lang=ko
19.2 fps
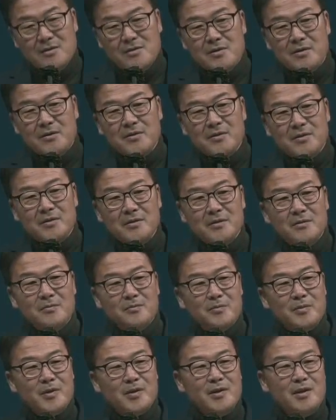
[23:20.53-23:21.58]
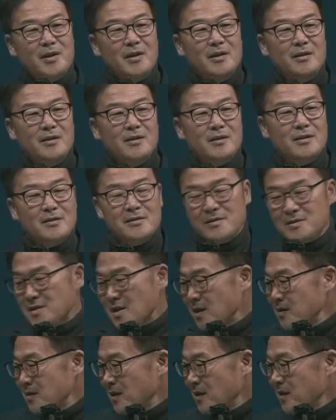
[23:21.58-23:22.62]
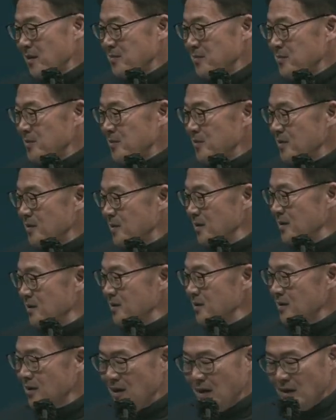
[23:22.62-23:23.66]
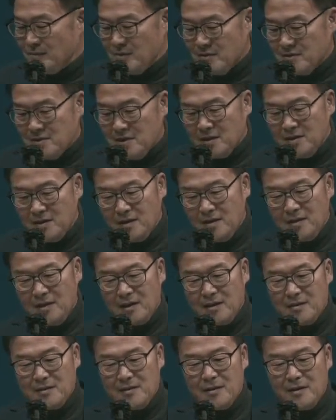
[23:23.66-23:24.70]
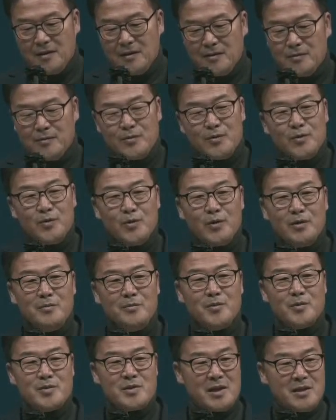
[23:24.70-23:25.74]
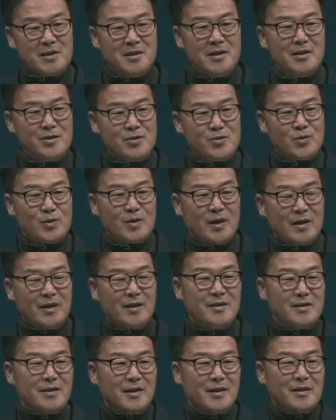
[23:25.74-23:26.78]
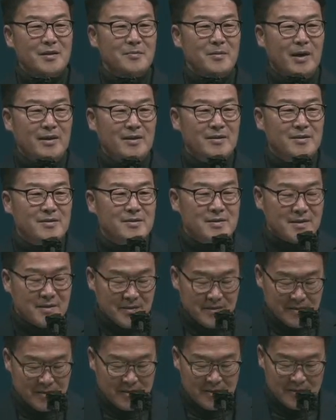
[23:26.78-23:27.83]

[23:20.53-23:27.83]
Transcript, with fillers: 저는 그냥 찬양하는 분들이 앞에서 찬양을 하는데 우리 교회는 뭐 찬양이 좋다라는 이야기 많이 듣잖아요.